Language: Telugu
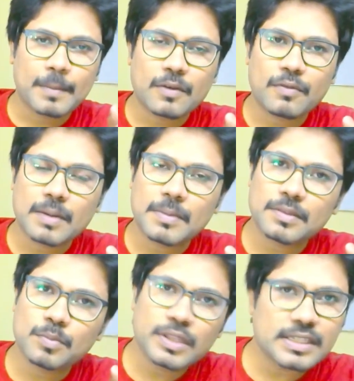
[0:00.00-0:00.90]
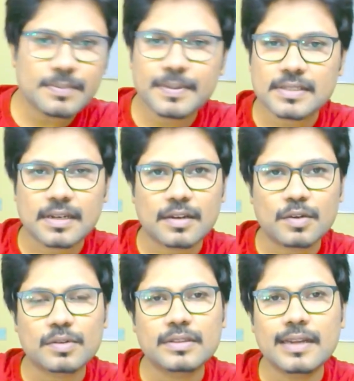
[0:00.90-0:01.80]
మనం వన్ మంత్ ముందే చెప్పేసిన
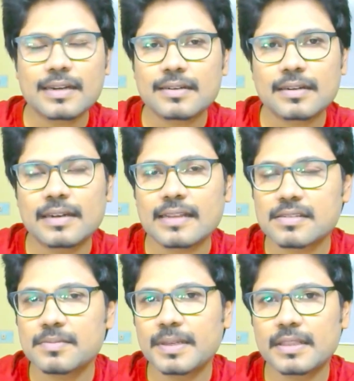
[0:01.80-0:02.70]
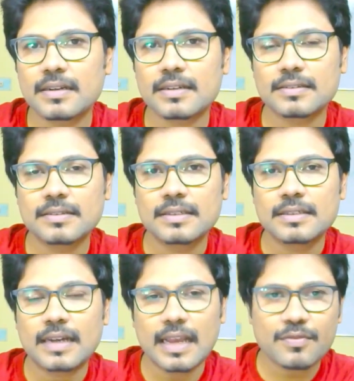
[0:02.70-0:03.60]
నేను దట్ డజన్ మీన్ దట్
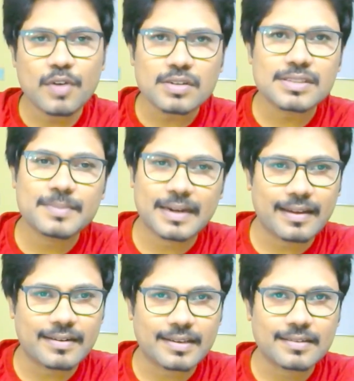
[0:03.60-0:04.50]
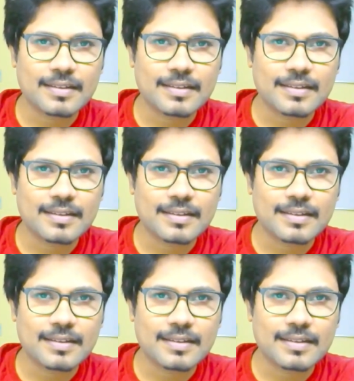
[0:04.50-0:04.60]
ఐ హావ్ గాట్ సమ్ క్లారిటీ